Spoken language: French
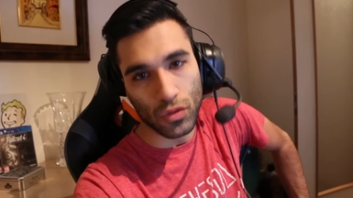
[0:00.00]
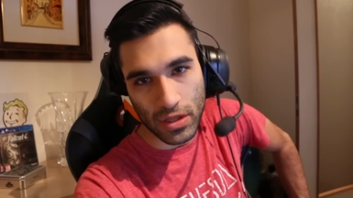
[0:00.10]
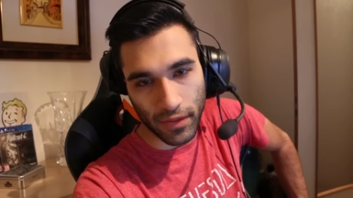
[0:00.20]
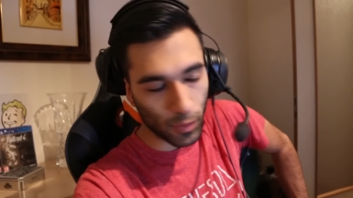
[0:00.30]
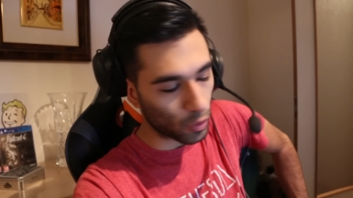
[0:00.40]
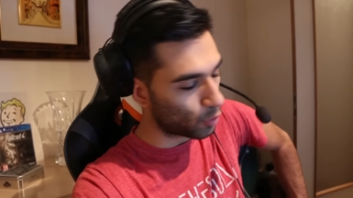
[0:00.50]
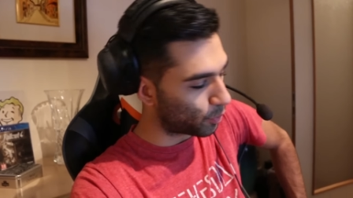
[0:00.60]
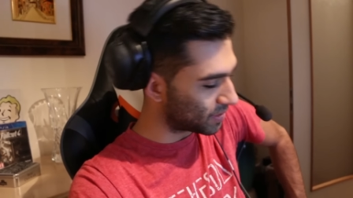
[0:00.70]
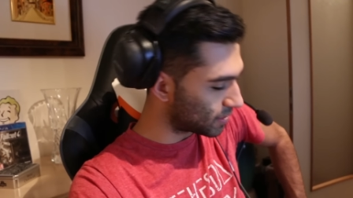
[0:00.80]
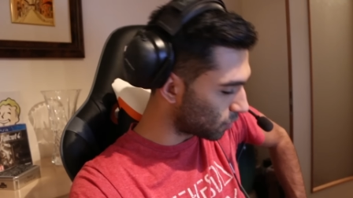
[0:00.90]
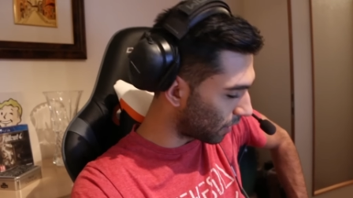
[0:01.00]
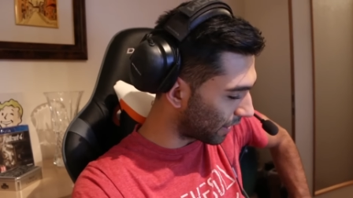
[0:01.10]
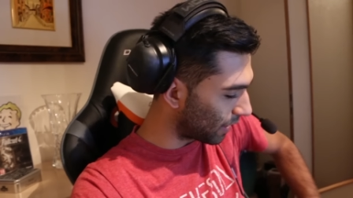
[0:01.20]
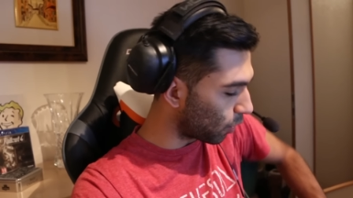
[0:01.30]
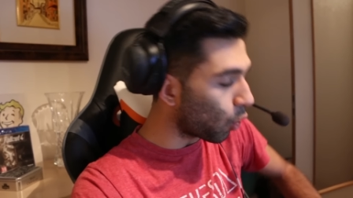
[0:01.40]
Donc, c'est vraiment cool. Petite
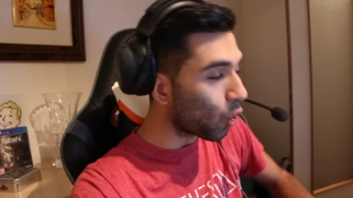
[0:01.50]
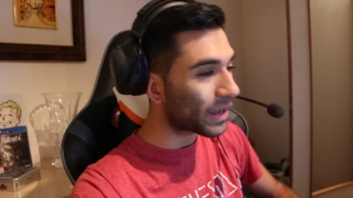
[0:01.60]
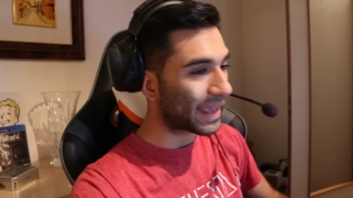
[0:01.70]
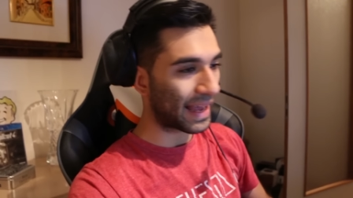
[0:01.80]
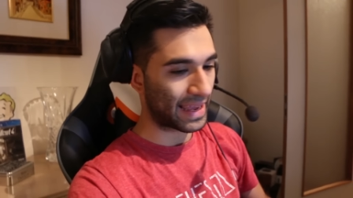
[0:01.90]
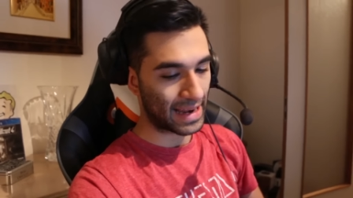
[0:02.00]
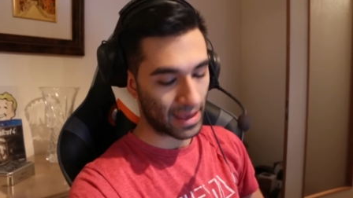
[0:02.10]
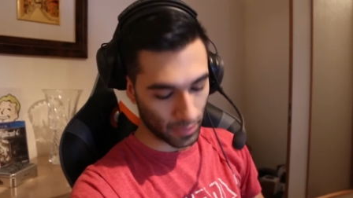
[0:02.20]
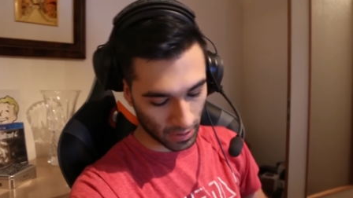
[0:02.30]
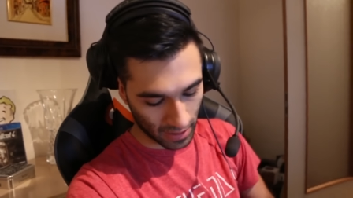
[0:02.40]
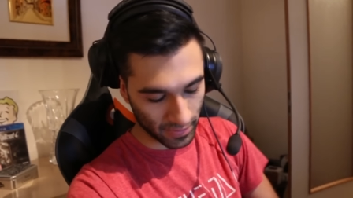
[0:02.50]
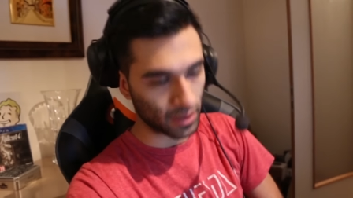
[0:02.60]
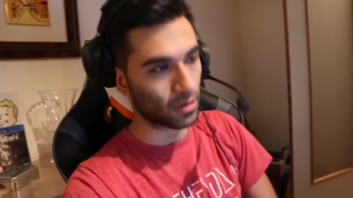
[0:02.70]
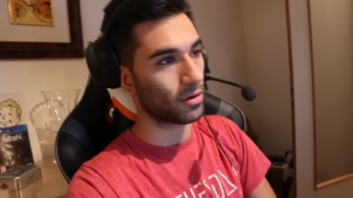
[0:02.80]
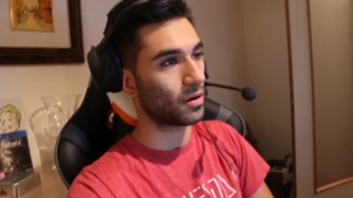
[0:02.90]
soirée au KLM
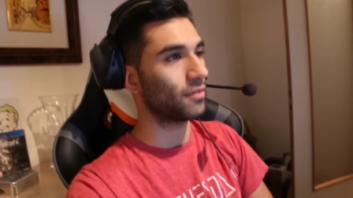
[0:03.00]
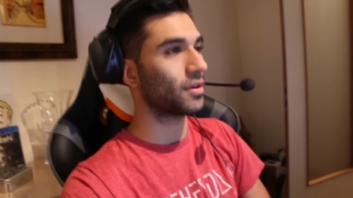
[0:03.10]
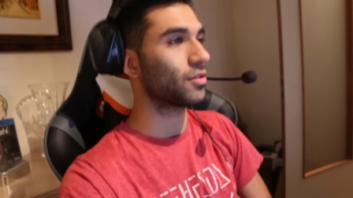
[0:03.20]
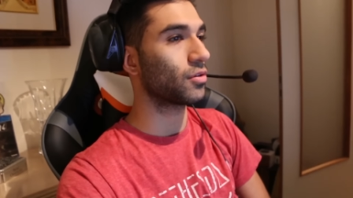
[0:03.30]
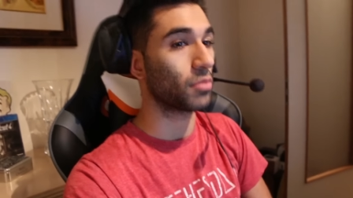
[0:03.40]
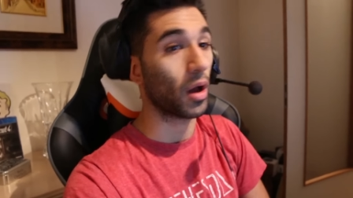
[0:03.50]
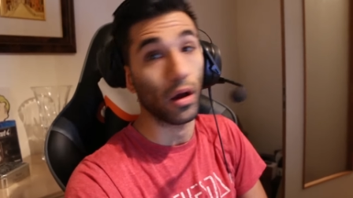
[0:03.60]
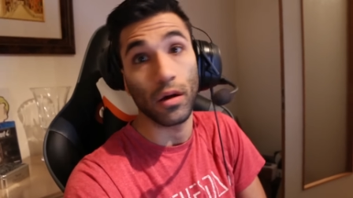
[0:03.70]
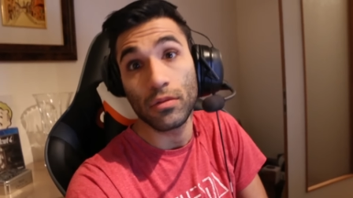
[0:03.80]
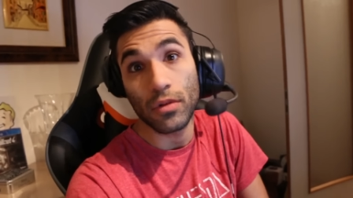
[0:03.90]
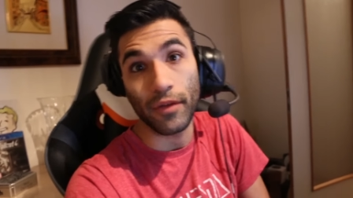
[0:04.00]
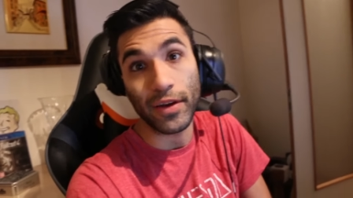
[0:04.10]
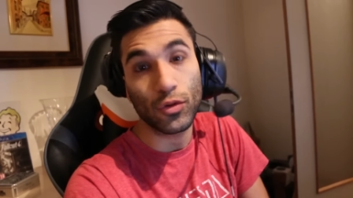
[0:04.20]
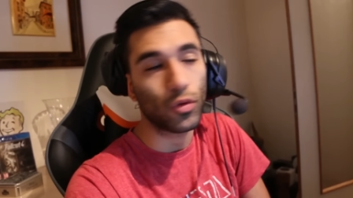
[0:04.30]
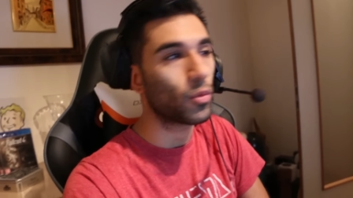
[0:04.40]
avec, euh, avec, bah,
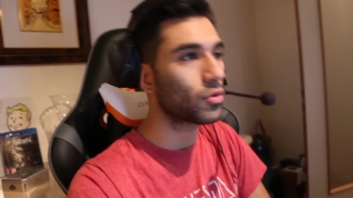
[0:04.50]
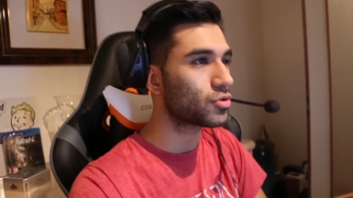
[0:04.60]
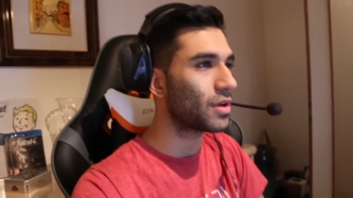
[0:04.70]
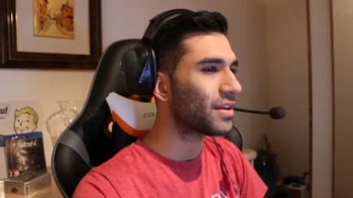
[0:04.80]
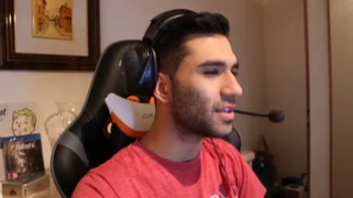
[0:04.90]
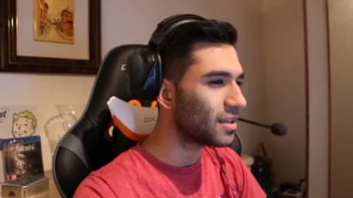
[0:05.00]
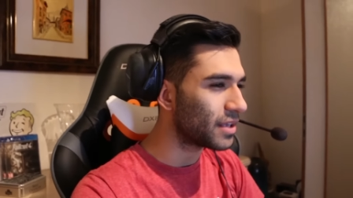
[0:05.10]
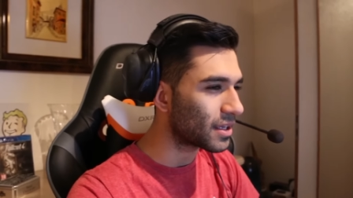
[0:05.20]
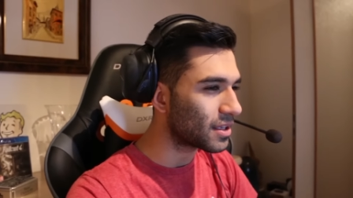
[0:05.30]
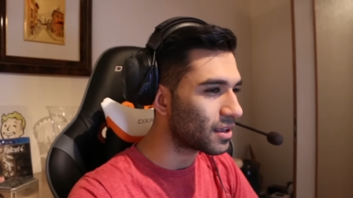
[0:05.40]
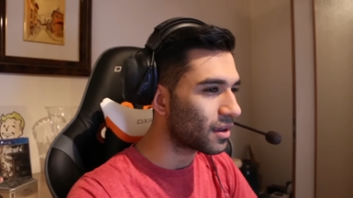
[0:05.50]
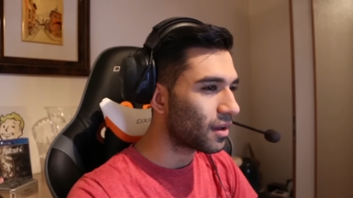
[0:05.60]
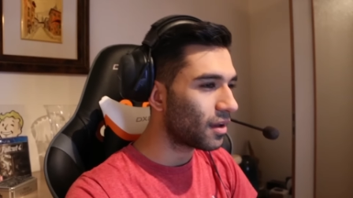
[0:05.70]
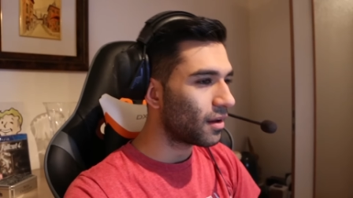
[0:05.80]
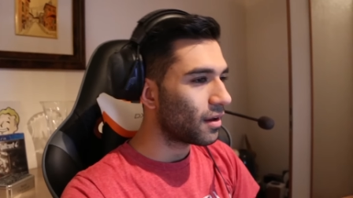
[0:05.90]
avec tout le monde. Je suis avec qui Il y a qui
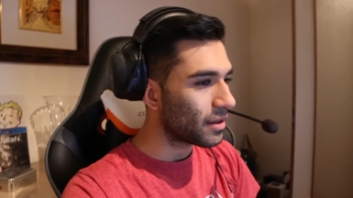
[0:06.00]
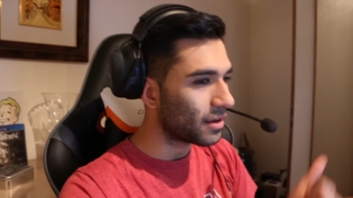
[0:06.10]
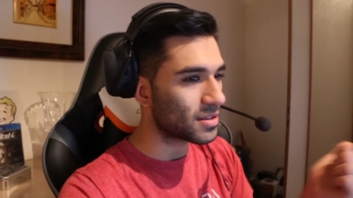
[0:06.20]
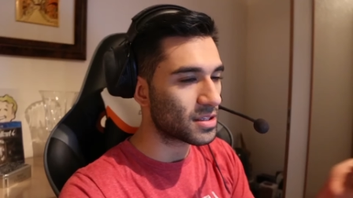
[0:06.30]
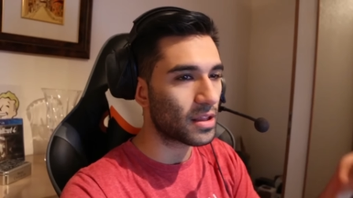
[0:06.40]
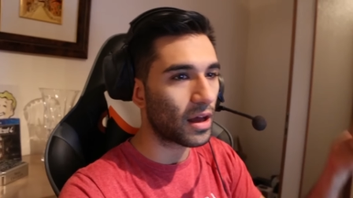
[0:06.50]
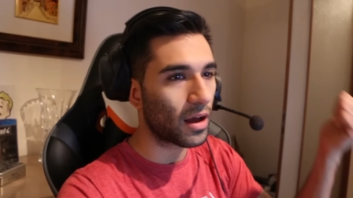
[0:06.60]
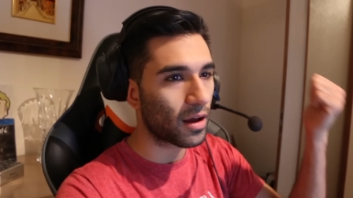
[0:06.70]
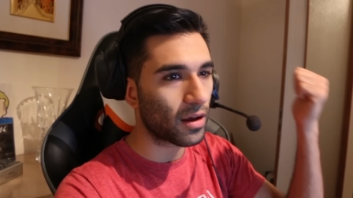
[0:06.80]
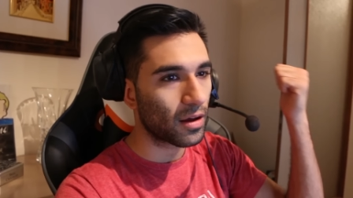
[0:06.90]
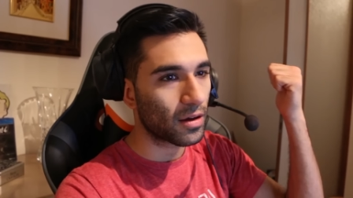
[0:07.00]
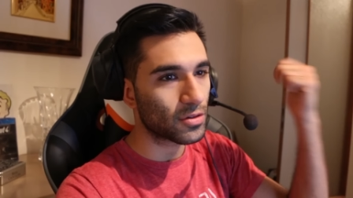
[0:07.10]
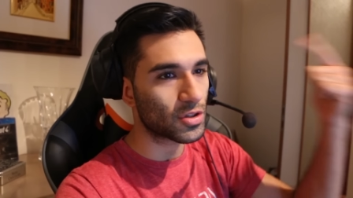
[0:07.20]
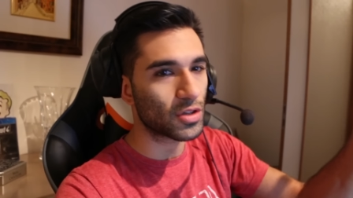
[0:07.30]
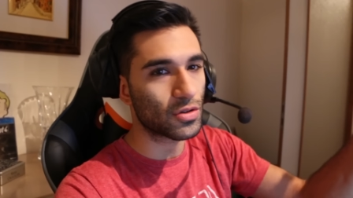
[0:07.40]
Il y a Zidar,
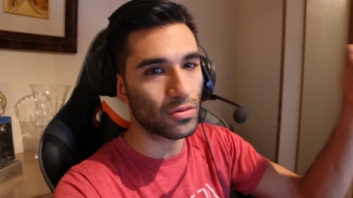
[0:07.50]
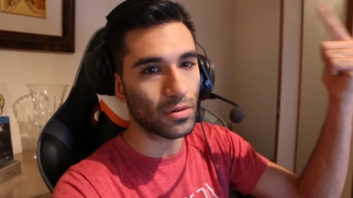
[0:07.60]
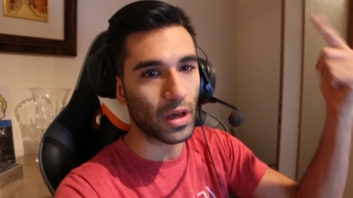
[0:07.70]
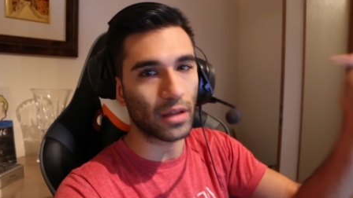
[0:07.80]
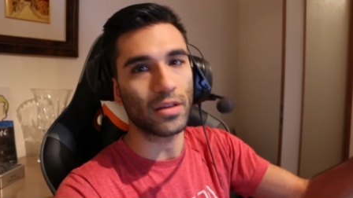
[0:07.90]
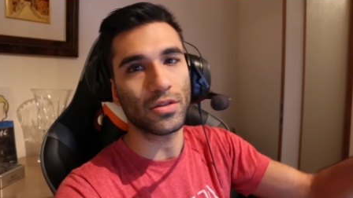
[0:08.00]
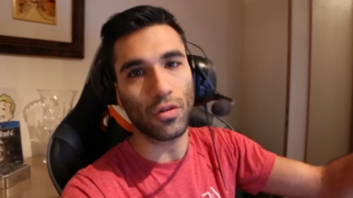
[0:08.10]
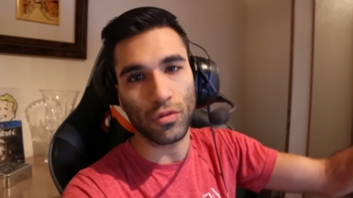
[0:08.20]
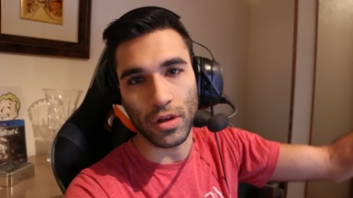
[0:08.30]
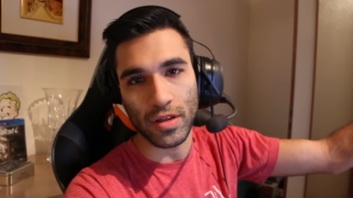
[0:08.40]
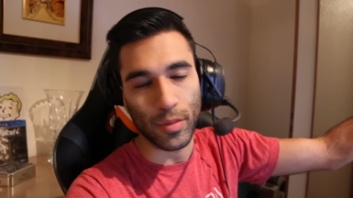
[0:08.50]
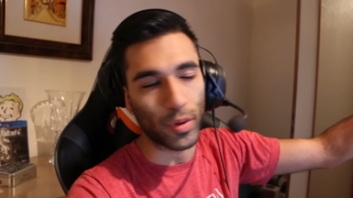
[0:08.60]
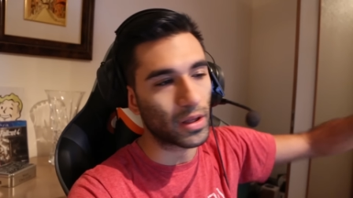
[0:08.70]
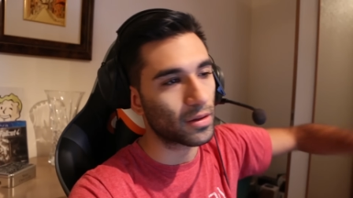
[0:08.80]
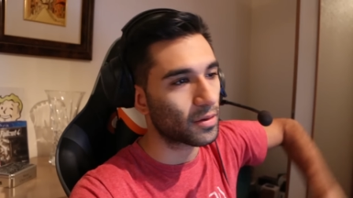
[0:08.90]
Jésus et Athésor, vous connaissez
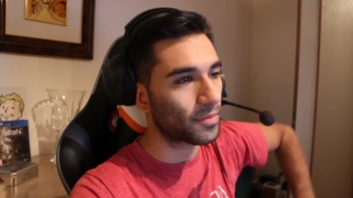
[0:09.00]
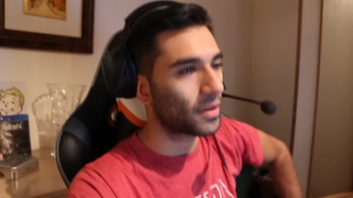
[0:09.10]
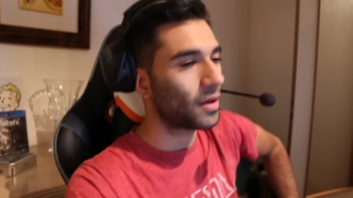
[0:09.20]
peut-être.